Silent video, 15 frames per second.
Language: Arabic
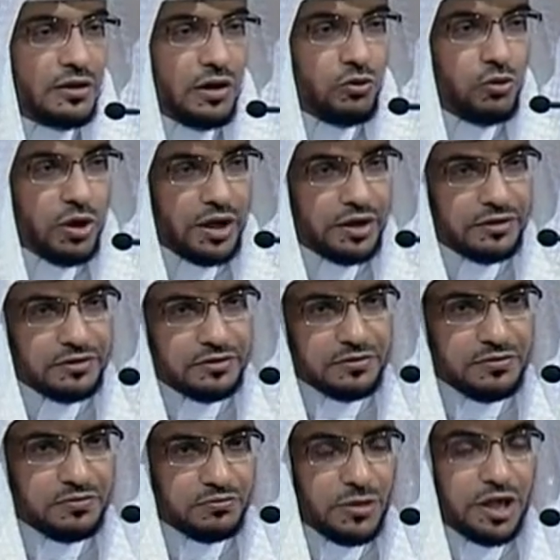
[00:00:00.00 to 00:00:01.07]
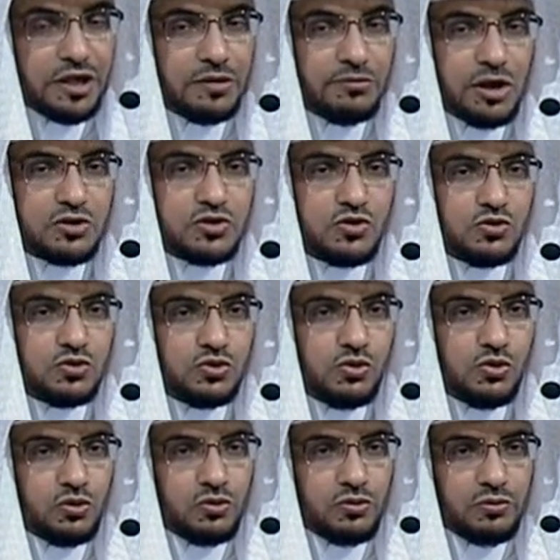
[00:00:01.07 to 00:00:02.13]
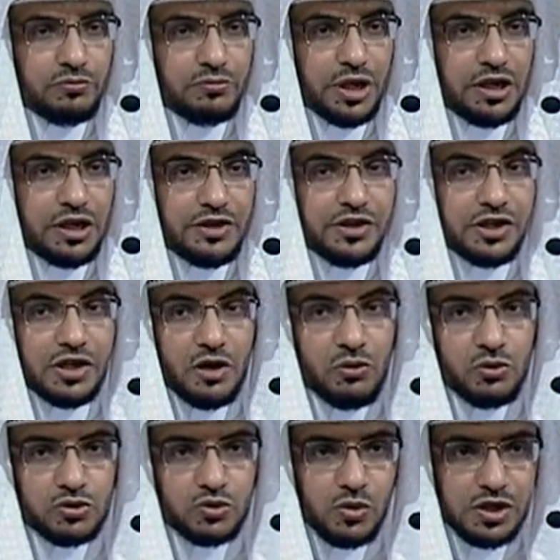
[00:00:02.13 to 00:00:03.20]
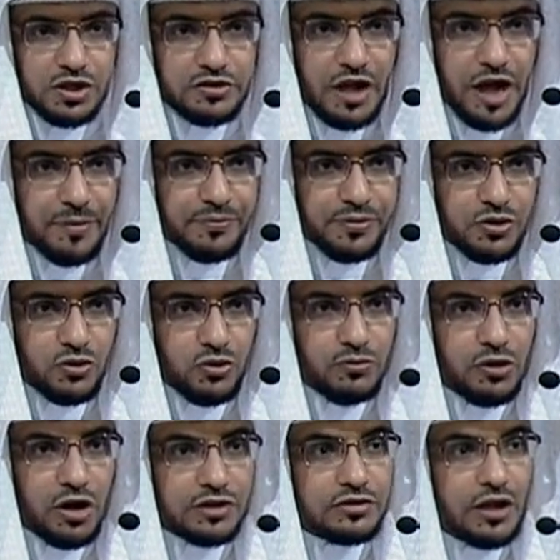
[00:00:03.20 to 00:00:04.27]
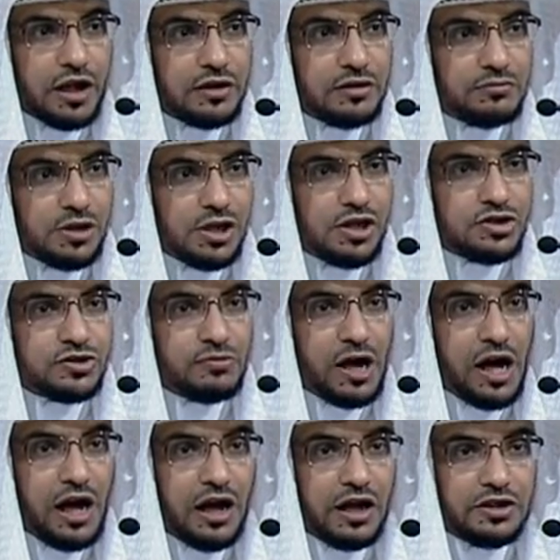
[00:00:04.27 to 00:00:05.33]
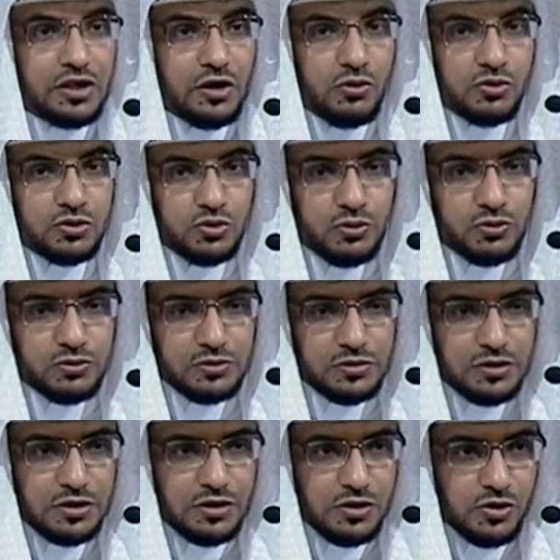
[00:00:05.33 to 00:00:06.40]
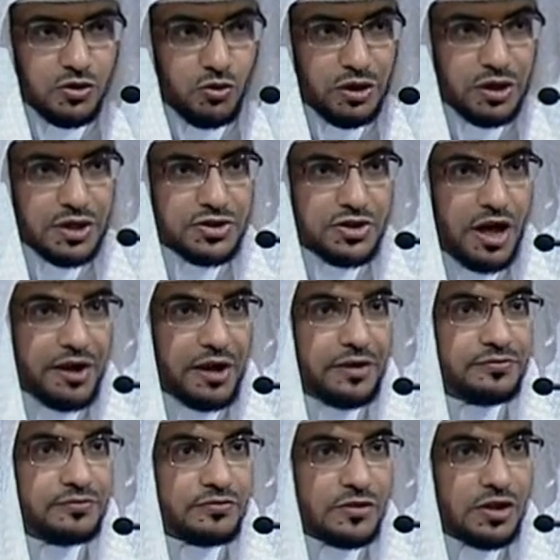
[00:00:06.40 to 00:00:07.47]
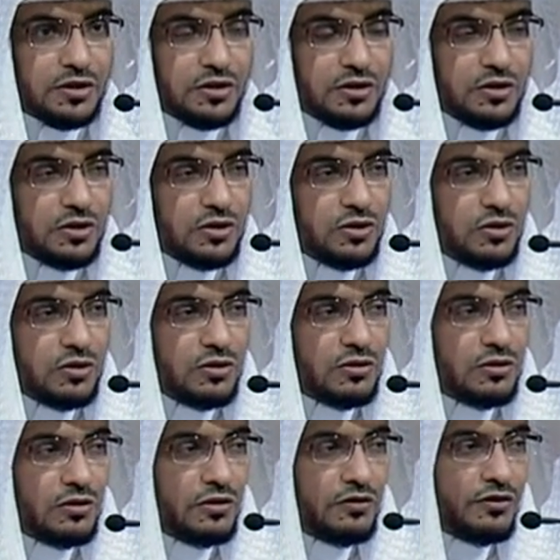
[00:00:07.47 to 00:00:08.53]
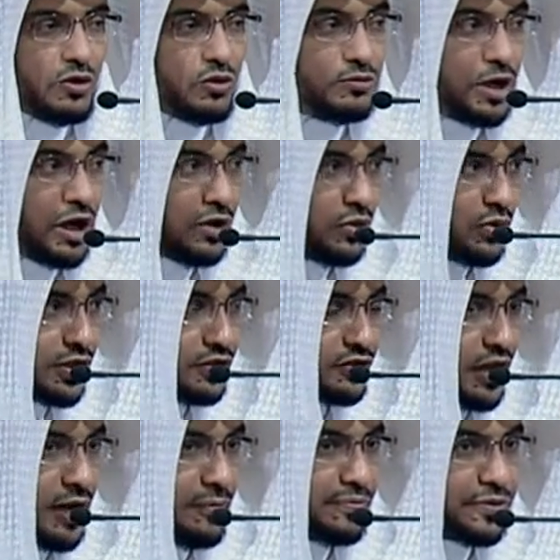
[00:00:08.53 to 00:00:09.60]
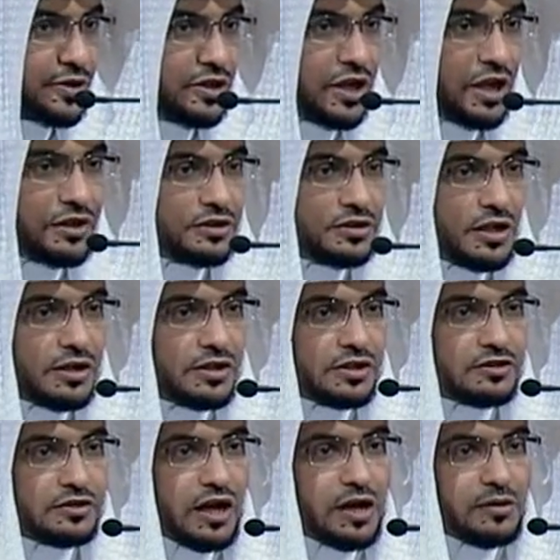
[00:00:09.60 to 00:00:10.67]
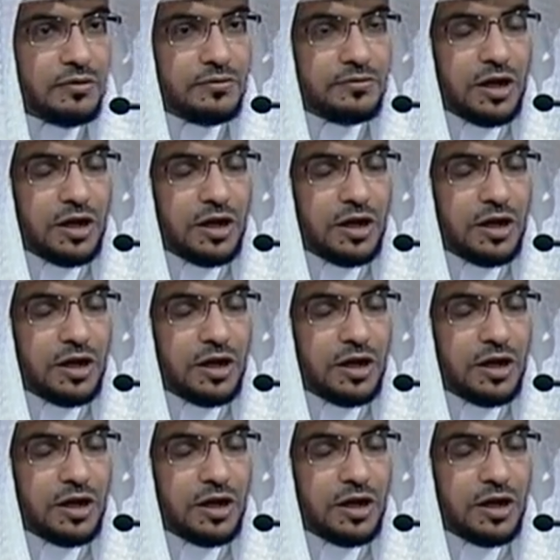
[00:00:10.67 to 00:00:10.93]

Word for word: اولا من المقصود بالذين اوتوا الكتاب هم قطعا بالاجماع اليهود والنصارى فهم أهل الكتاب لأن الكتاب